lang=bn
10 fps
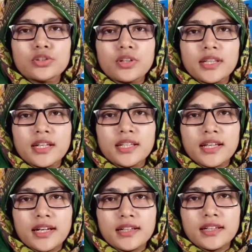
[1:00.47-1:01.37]
মনে শয়তানি
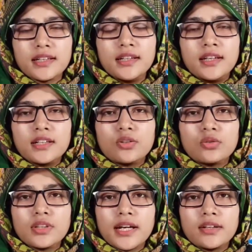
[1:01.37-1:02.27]
থাকলে
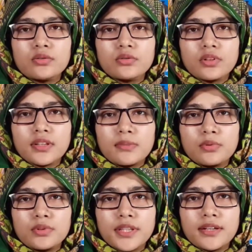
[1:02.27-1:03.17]
কোথায় কোন কথা
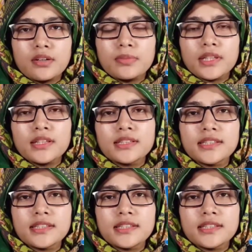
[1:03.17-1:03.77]
বলতে হবে